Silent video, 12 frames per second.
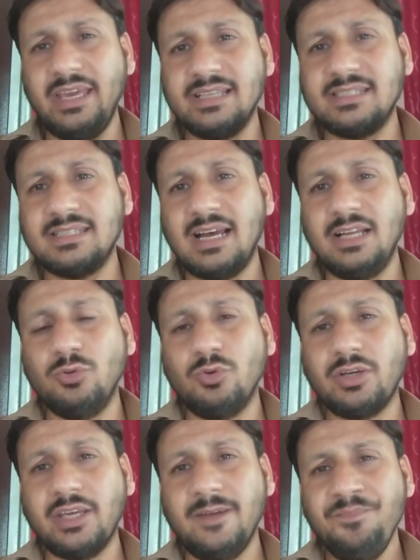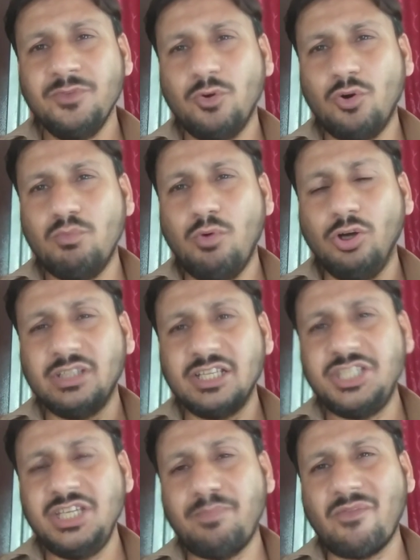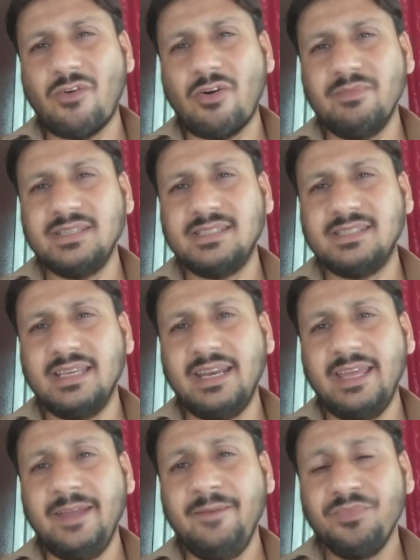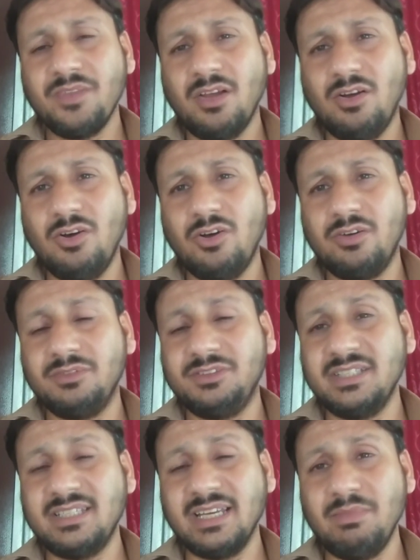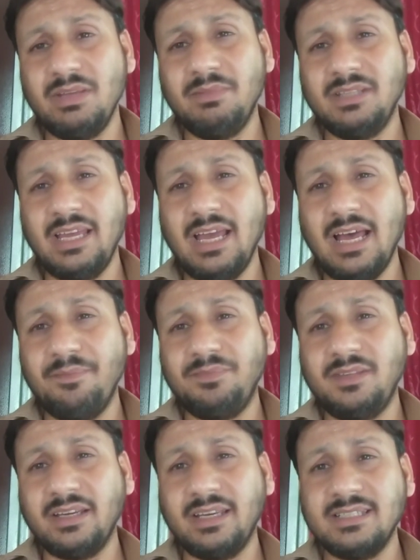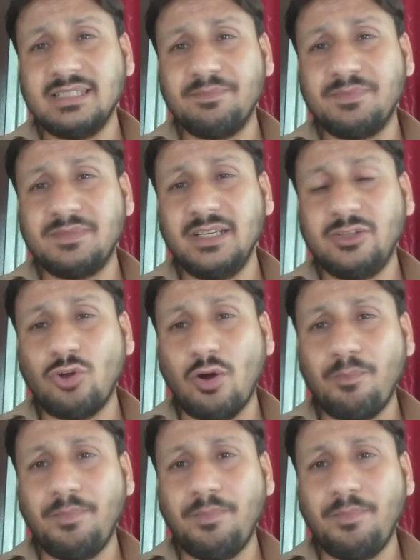एक साथ होके और बहुत अच्छी परफॉर्मेंस दे रहे हैं और जैसे कि मैंने बताया अब तक के सबसे टॉप